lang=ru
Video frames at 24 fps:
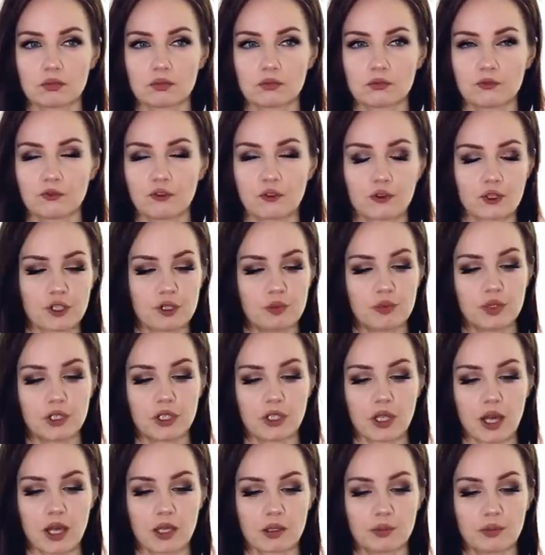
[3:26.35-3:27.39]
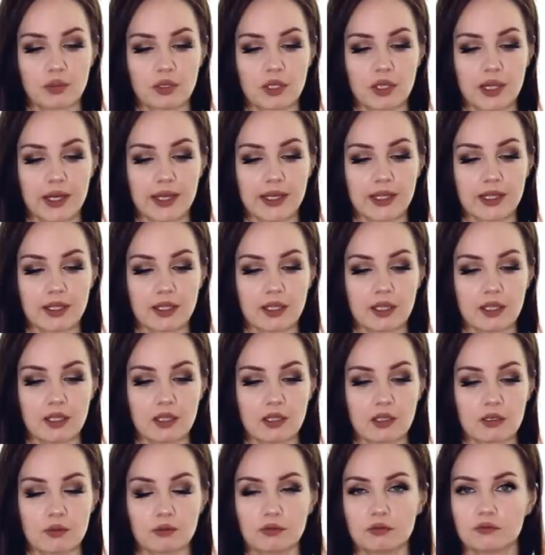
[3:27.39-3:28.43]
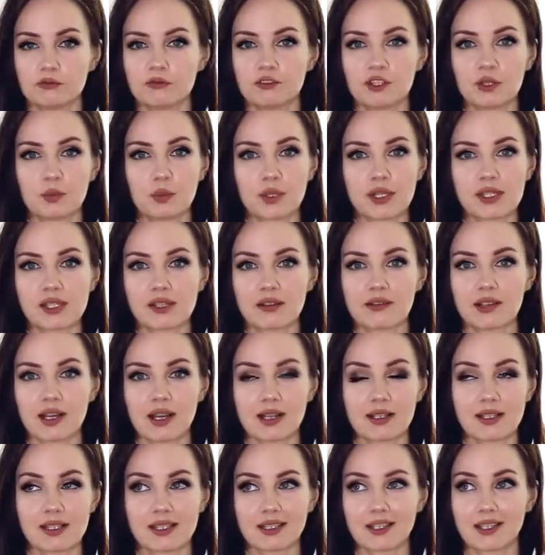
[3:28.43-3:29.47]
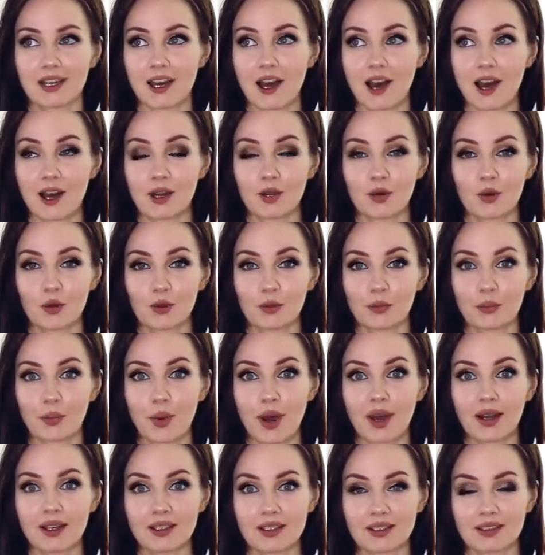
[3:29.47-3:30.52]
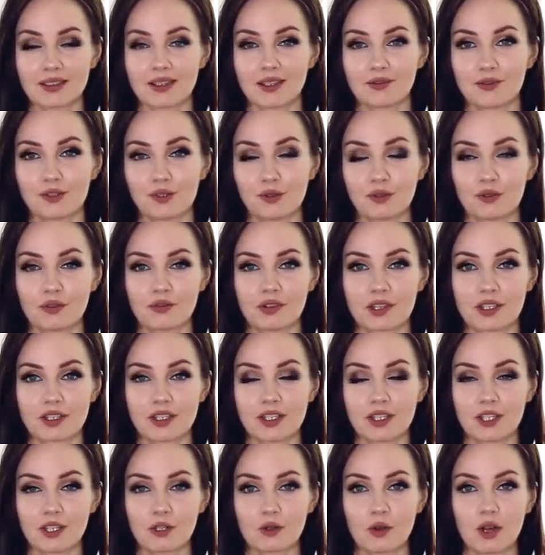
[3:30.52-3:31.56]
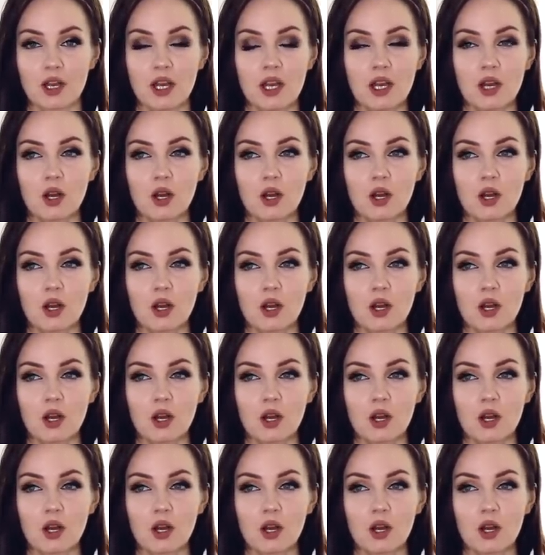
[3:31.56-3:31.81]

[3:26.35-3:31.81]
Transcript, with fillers: вроде бы так было, и вы не представляете, как он пахнет на всю квартиру.